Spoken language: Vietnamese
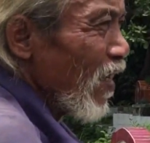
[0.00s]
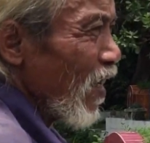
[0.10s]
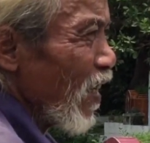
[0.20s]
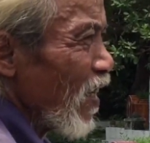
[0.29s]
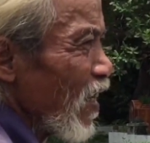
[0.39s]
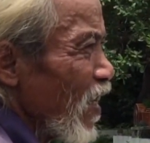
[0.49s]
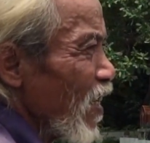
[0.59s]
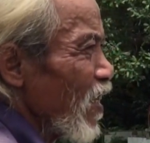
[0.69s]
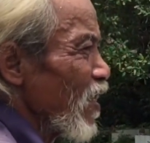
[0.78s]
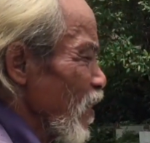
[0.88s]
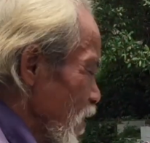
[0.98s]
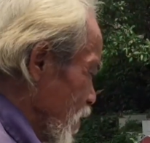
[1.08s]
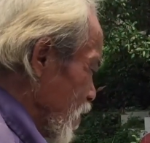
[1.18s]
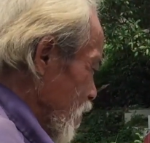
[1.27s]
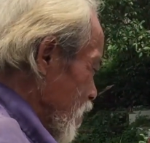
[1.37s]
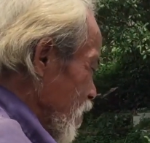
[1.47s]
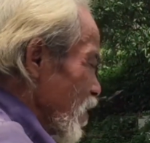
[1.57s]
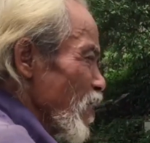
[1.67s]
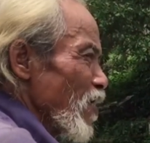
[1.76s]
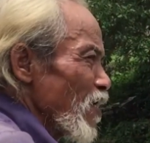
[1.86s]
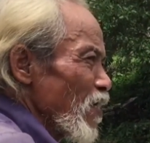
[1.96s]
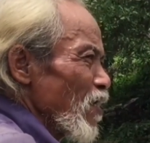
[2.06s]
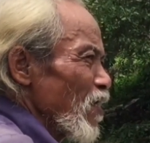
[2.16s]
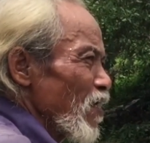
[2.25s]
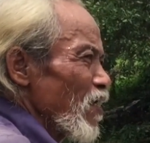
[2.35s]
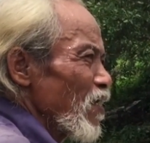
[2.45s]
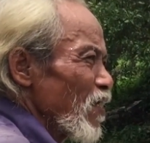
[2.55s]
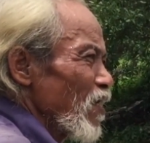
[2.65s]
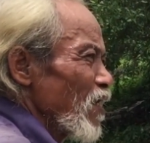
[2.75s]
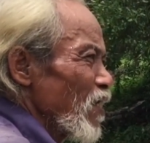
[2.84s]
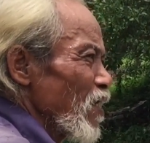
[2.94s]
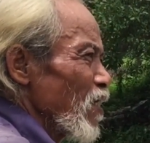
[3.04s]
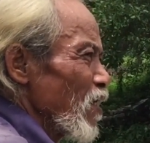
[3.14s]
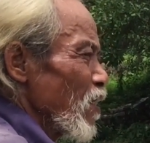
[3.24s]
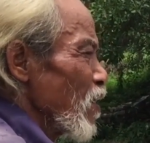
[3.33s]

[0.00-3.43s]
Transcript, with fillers: ở đây một mình vậy là chú ban đêm chú ngủ rồi có bị quấy phá gì không chú?